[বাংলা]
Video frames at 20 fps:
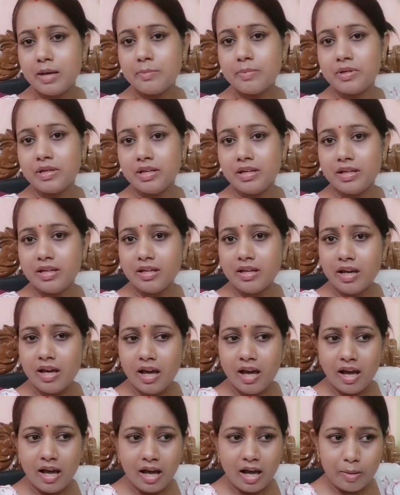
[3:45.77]
টাইপ কি
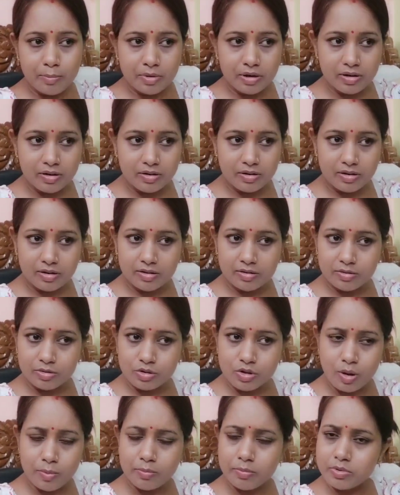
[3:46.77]
আমার
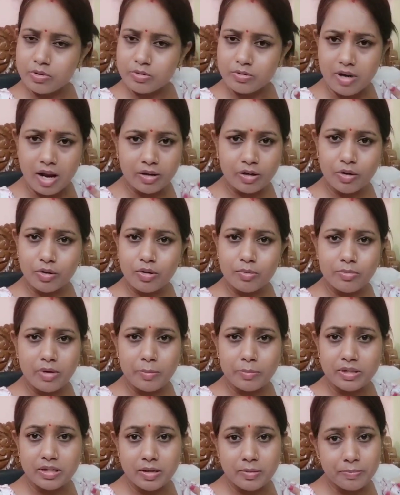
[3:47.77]
নানা রকম
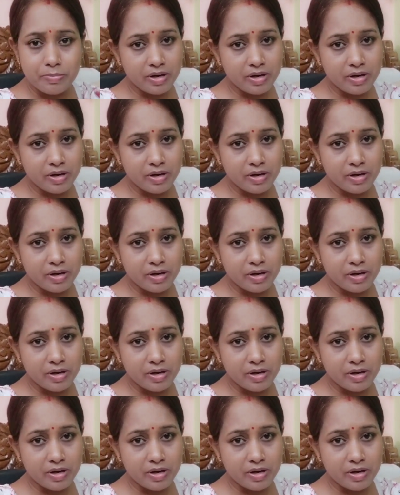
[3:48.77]
আমি কি